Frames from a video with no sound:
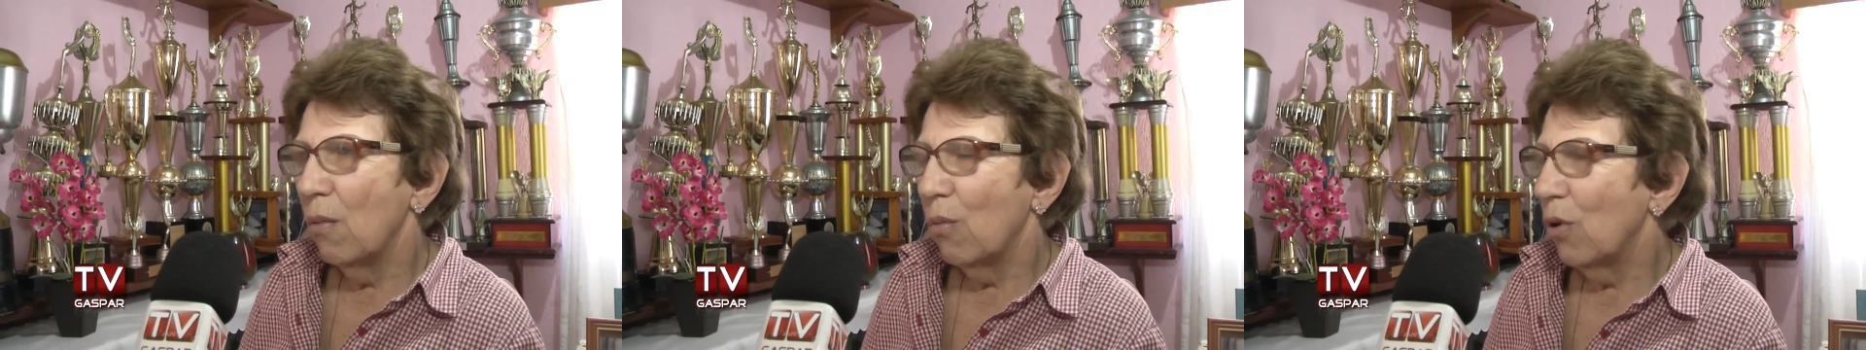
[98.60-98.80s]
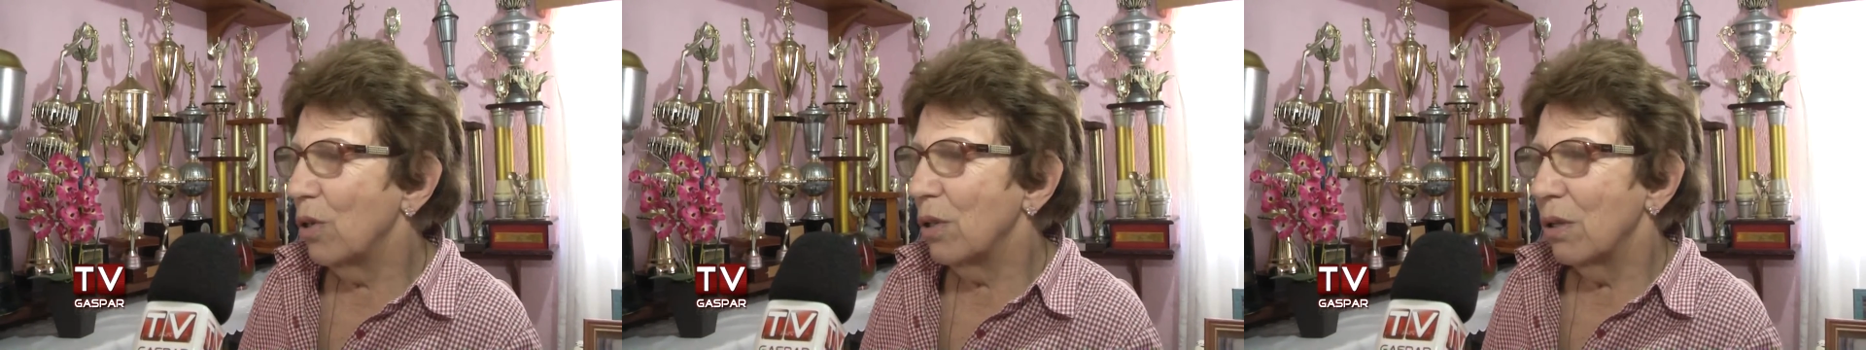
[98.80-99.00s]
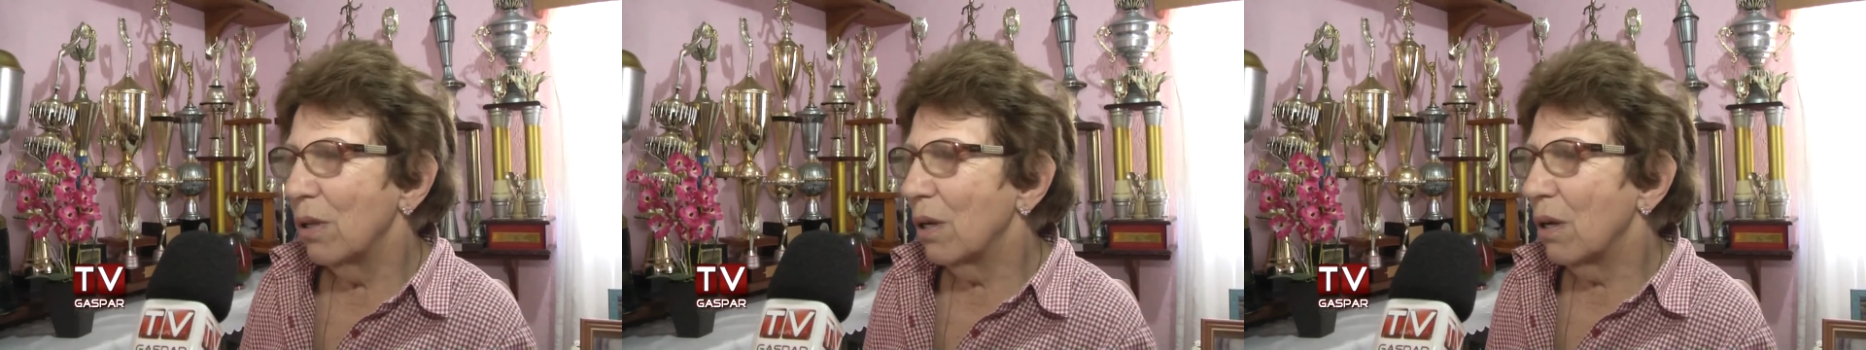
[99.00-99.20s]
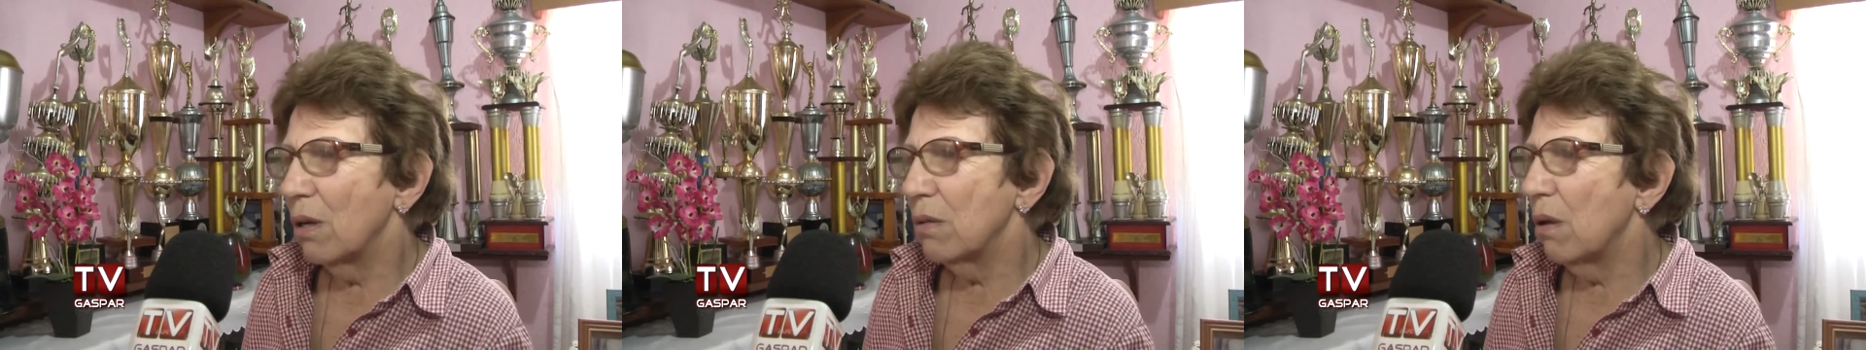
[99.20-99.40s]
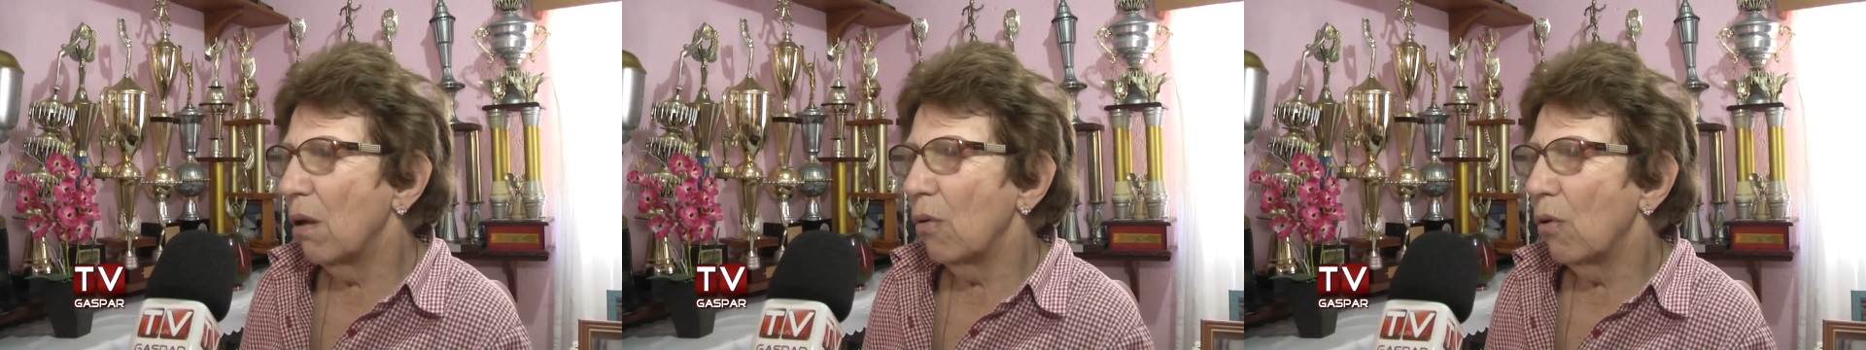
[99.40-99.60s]
pode ir na
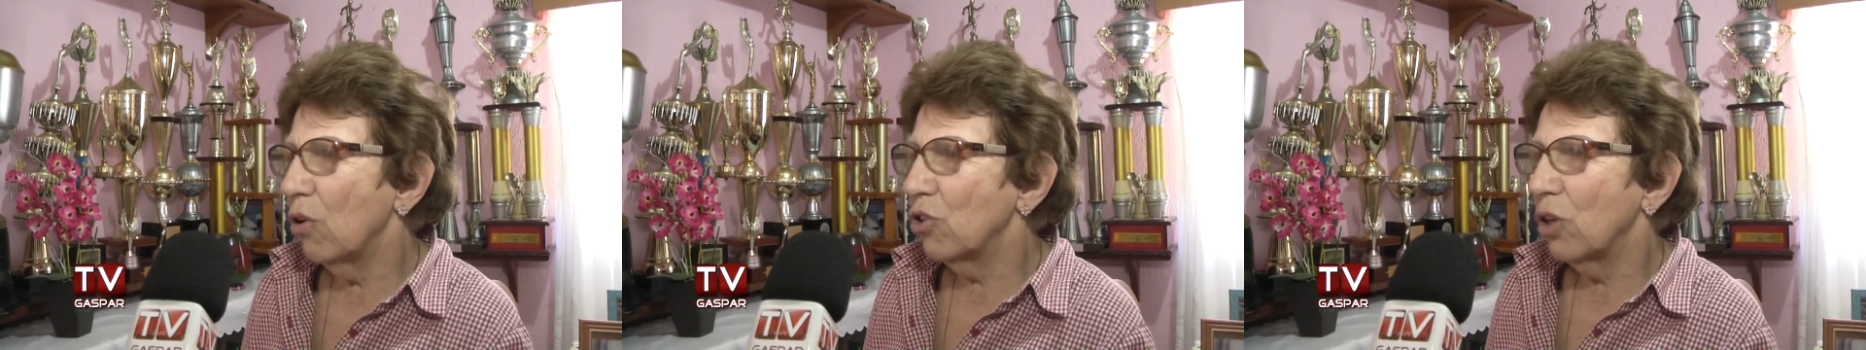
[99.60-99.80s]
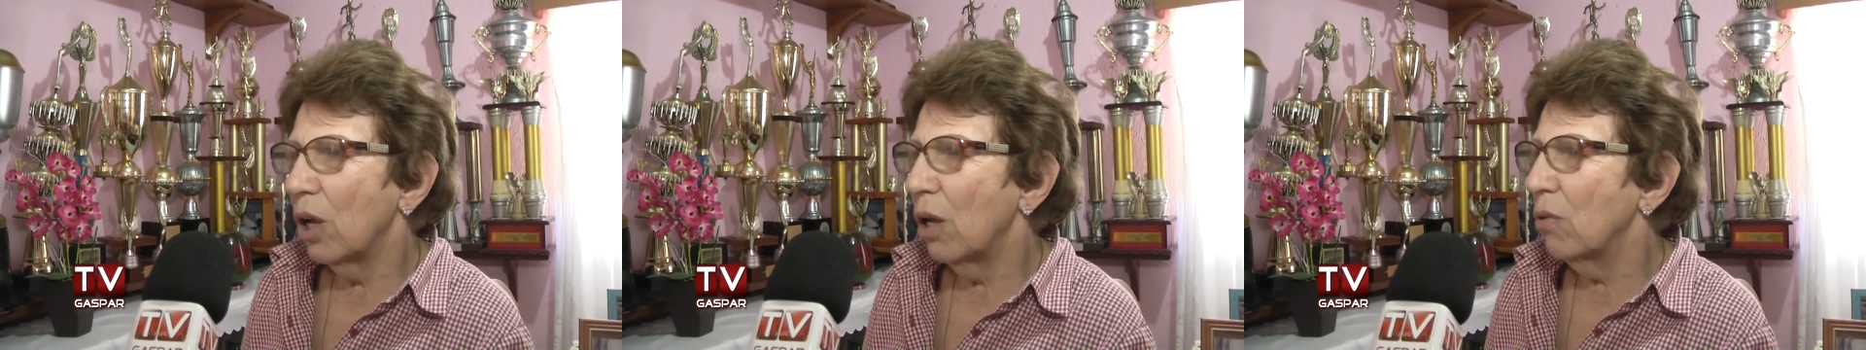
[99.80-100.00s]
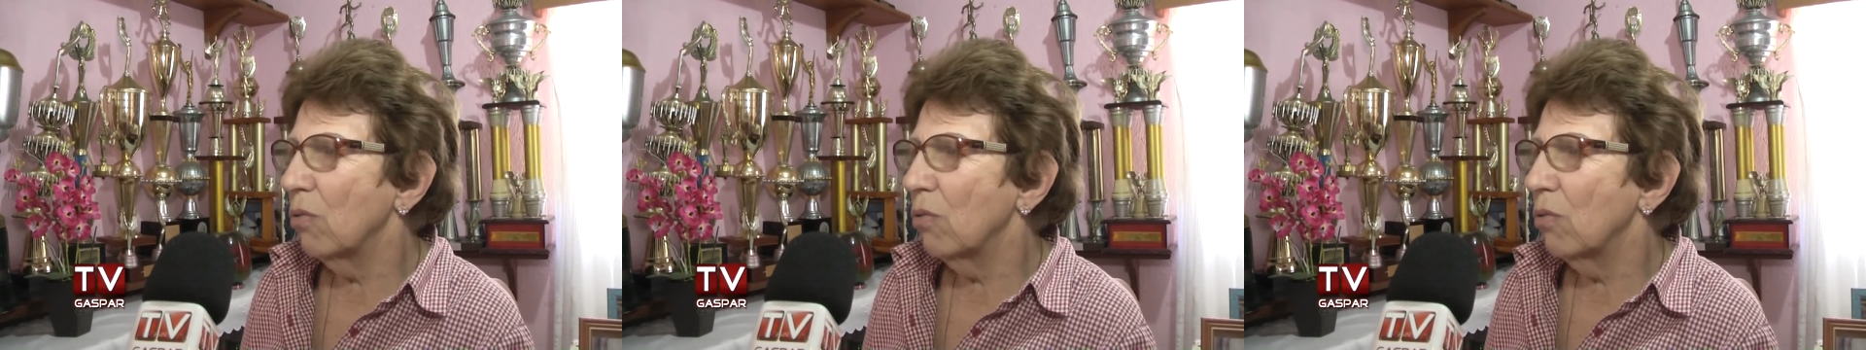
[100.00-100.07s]
casa dela. Ah,